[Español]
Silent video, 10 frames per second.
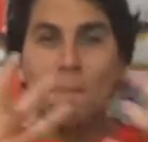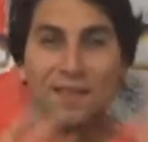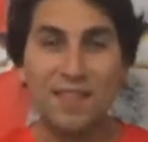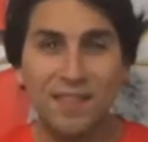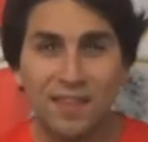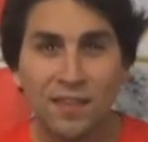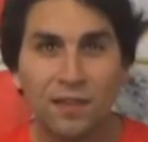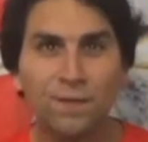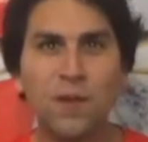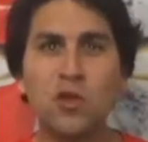me sentí
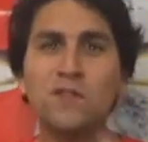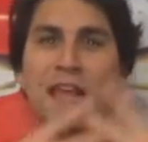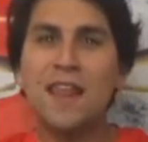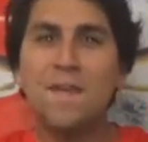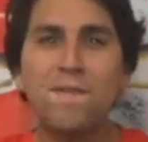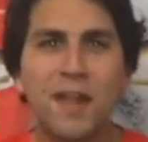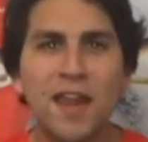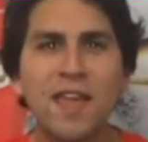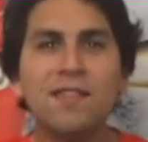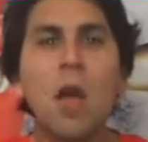satisfecho, salí
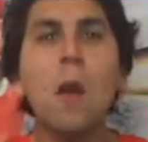feliz,